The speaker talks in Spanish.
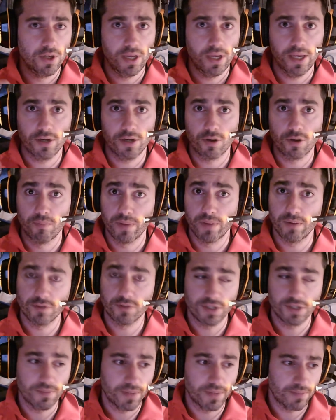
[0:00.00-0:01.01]
eh, compruebo
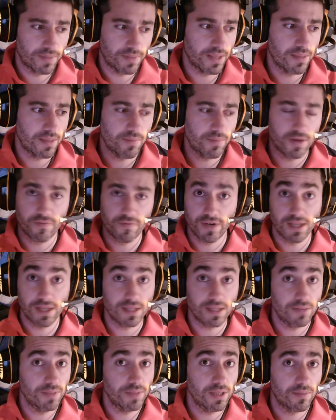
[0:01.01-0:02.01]
siempre el principio y el final
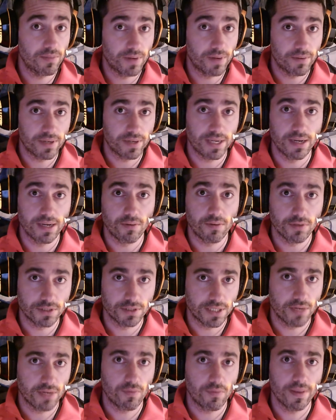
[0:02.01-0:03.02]
del vídeo para ver que el audio
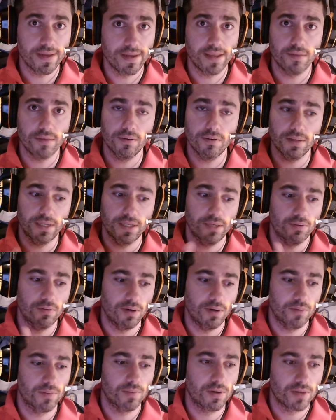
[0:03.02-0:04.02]
esté cuadrado y
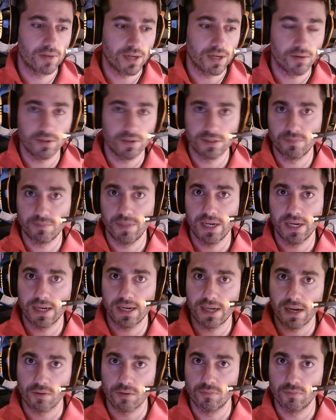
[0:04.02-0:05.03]
luego después pues, lo que hago es
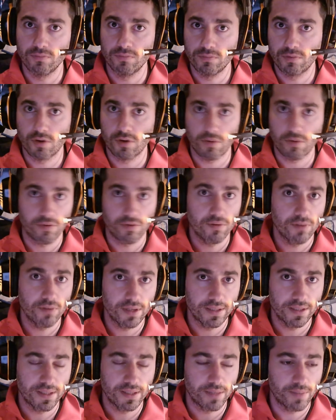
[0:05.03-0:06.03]
mirar algún trozo
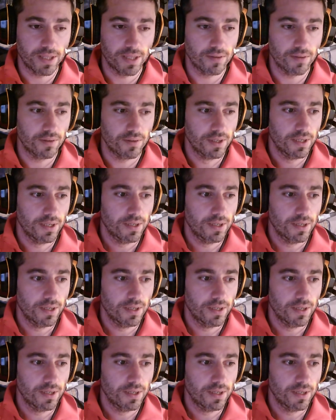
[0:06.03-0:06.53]
intermedio.